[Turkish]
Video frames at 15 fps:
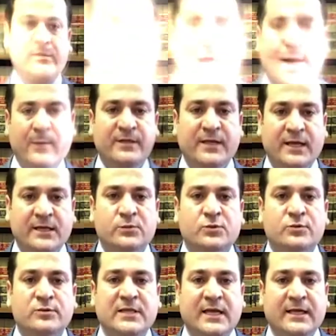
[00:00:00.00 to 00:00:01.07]
Diğer bir
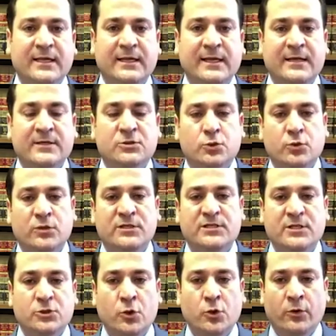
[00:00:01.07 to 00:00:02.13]
takipçimizden gelen soru
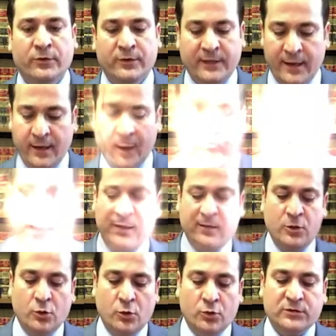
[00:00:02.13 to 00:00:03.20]
ise şu yönde.
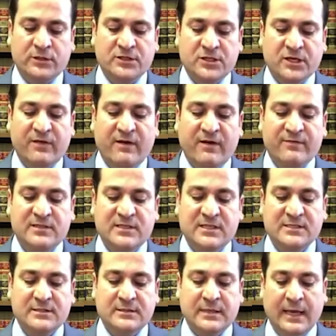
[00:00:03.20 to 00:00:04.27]
Ben New York'ta C1
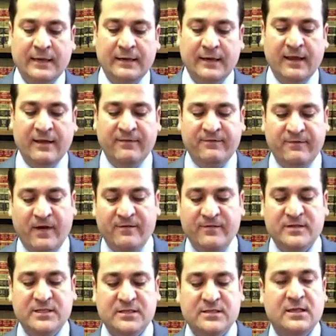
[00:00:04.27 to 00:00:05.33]
vizesinden F1
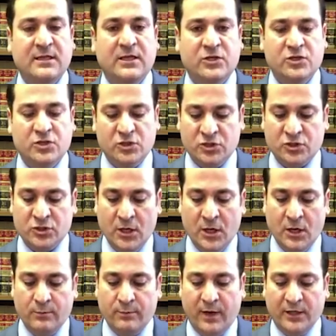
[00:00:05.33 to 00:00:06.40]
vizesine geçiş
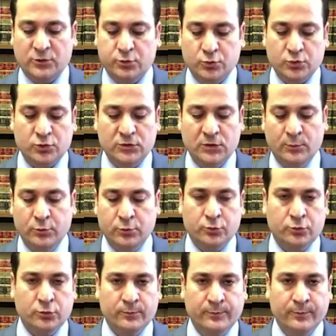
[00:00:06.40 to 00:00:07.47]
başvurusunda
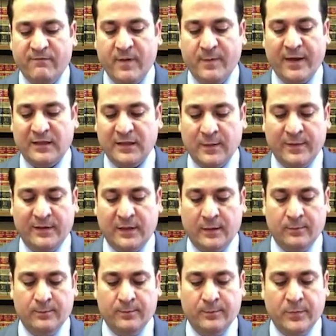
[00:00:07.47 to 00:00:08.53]
bulundum ve
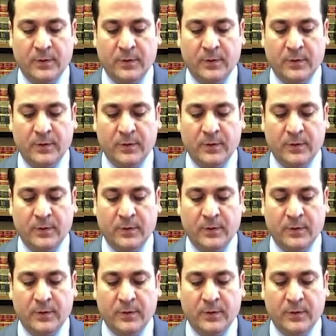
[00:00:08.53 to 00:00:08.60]
beklemedeyim.